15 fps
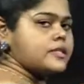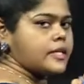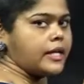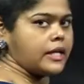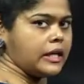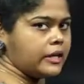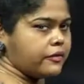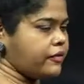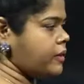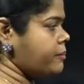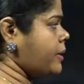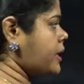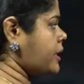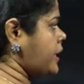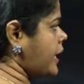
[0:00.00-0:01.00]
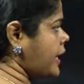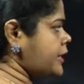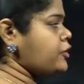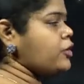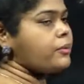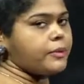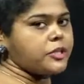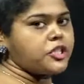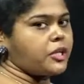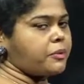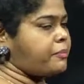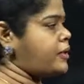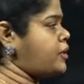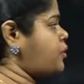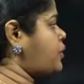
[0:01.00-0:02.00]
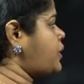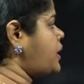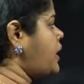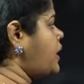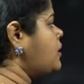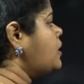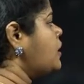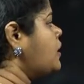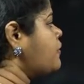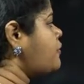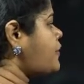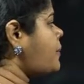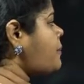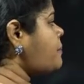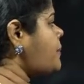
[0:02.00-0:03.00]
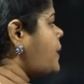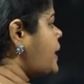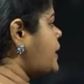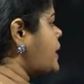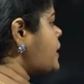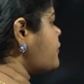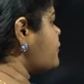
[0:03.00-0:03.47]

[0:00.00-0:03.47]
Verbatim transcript: சிங்குலர் வேர்பா இருக்குது எல்லாத்தையும் நம்ம செக் பண்ணோம் ஓகேயா ஃப்ரம் மேக்கிங்